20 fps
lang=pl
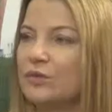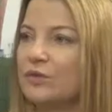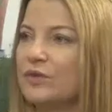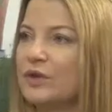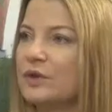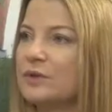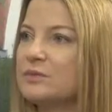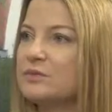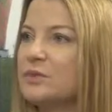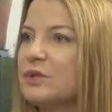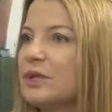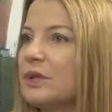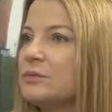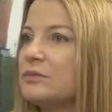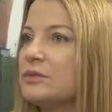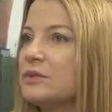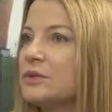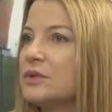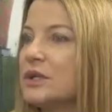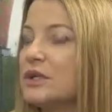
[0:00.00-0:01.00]
mówię,
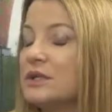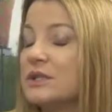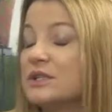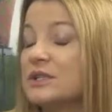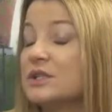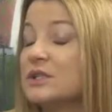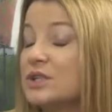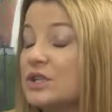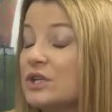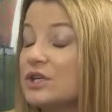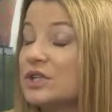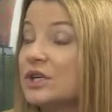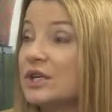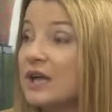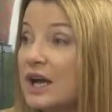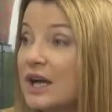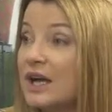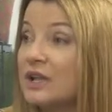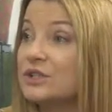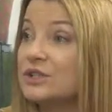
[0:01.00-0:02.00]
pytam, kiedy zaczniecie
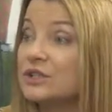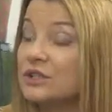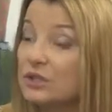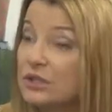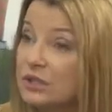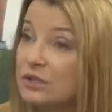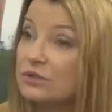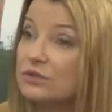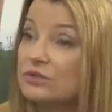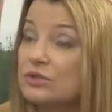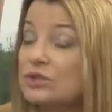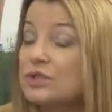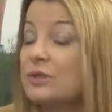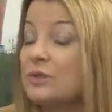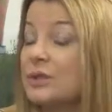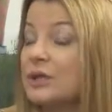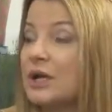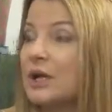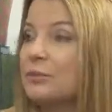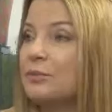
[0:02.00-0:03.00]
karać tych, którzy
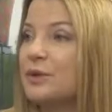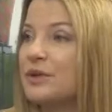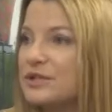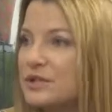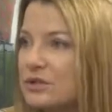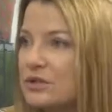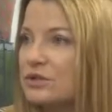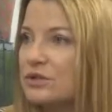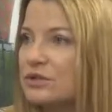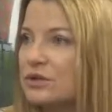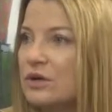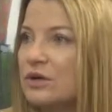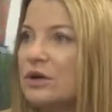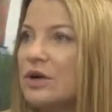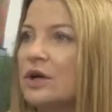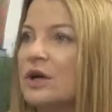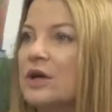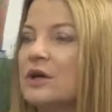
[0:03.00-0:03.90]
sobie tak beztrosko